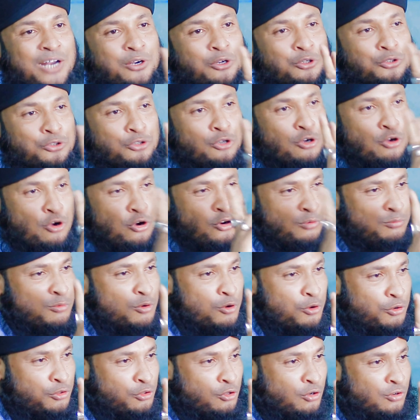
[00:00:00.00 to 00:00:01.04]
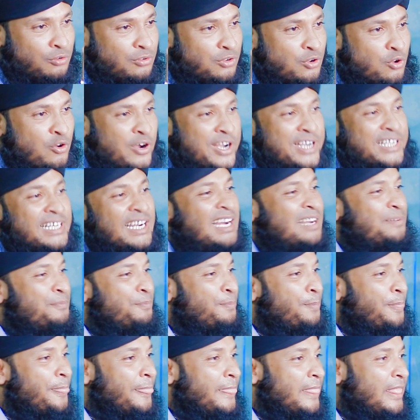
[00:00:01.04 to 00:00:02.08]
আনন্দ গণ মুহূর্ত কয়টা
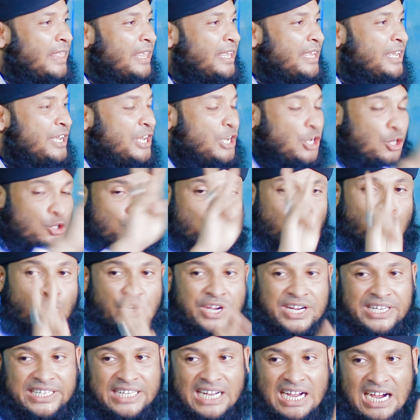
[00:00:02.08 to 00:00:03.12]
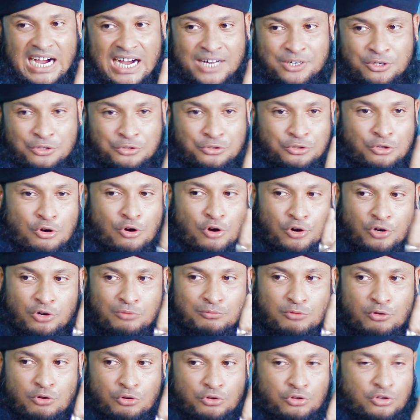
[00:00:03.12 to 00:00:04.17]
দুইটা আনন্দ ঘন
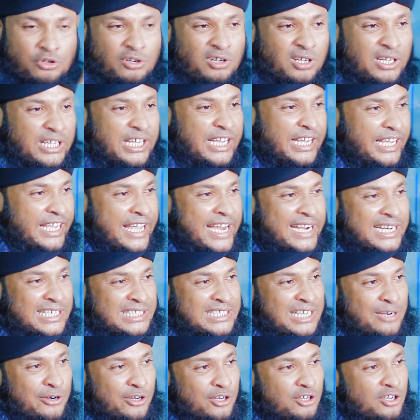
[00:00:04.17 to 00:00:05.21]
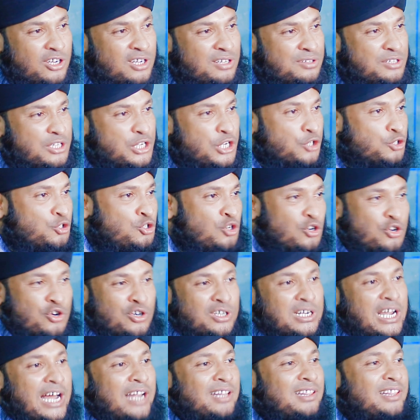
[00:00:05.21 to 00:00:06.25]
মুহূর্ত একটা হলো
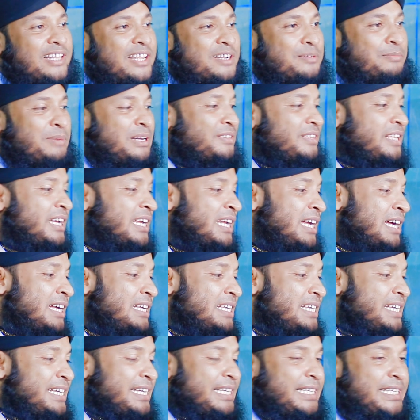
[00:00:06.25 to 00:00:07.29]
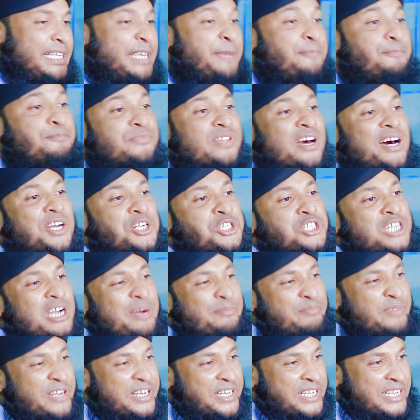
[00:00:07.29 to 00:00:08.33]
যখন আল্লাহর বান্দারা ইফতার
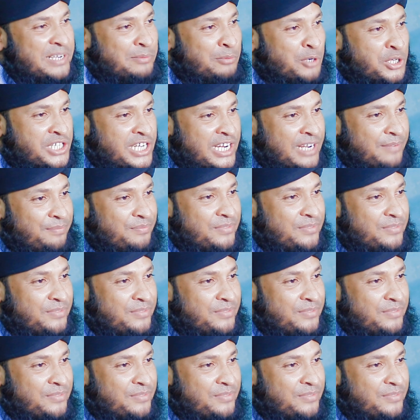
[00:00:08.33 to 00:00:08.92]
সামনে নিয়ে বসে